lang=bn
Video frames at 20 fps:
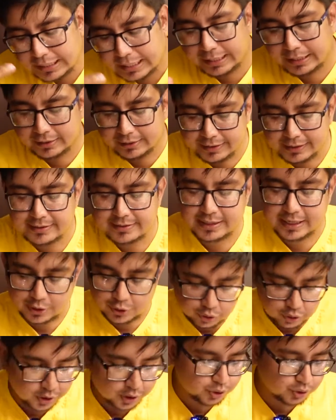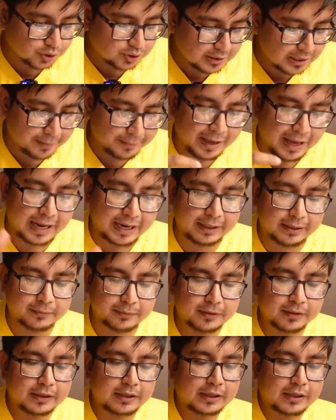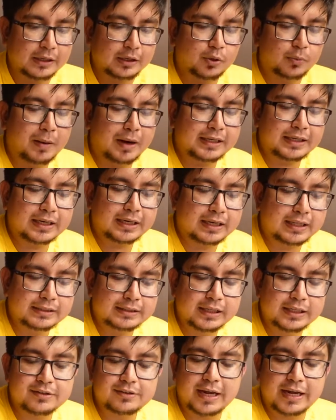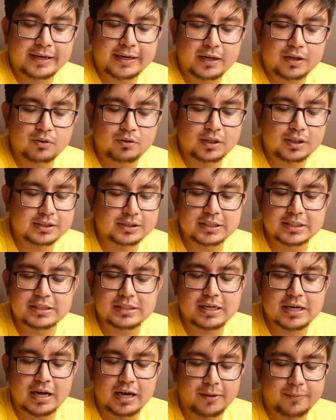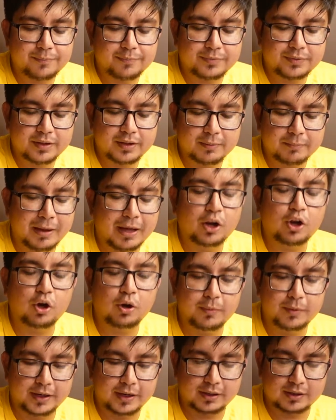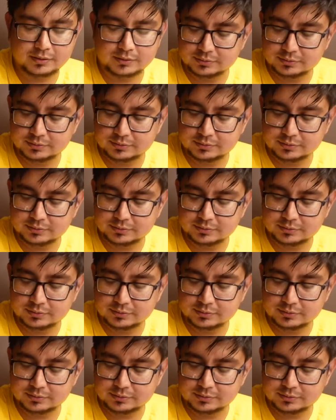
এটার টেস্ট আসলেই জোস আমি আরেক বাটার নান দিয়ে ট্রাই না করলে জিনিসটা ভালো হবে না